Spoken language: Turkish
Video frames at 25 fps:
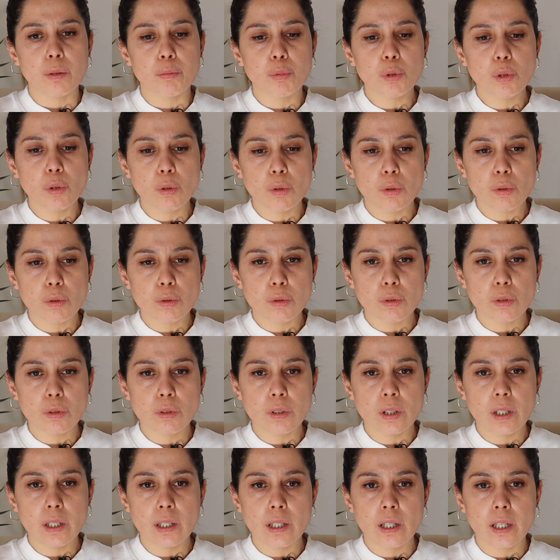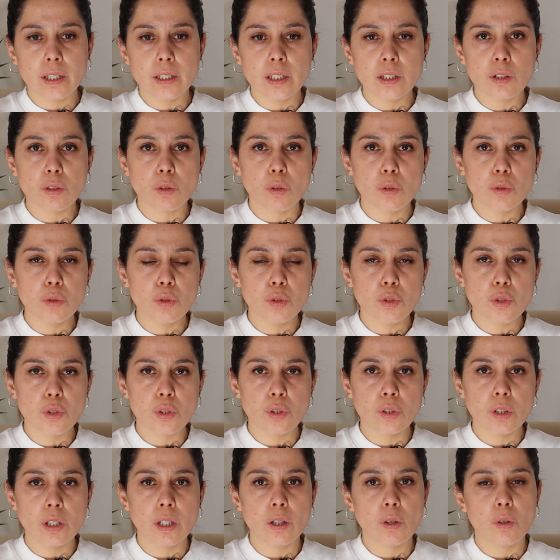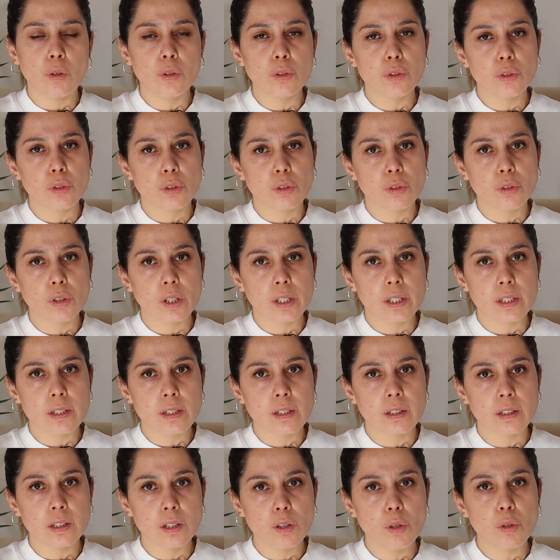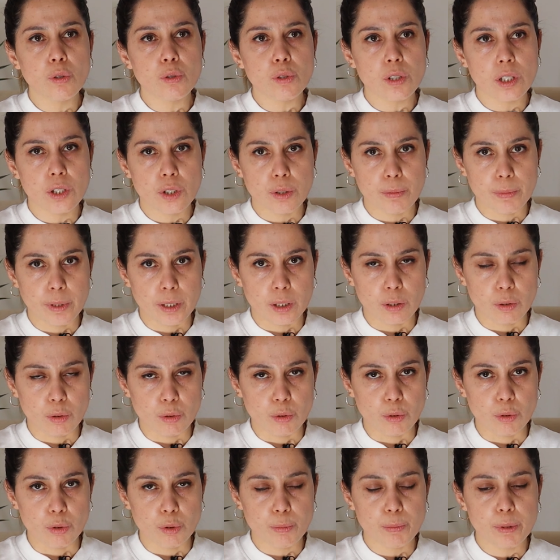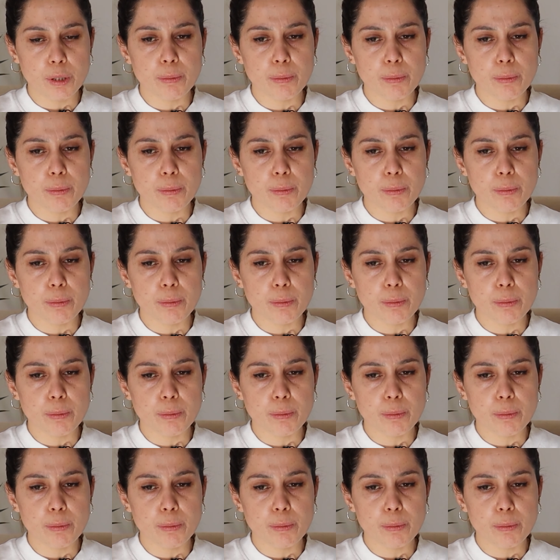Bu doğrultuda ayın 13'ü ile 14'ü arasında ön seçim seçime gidiyoruz.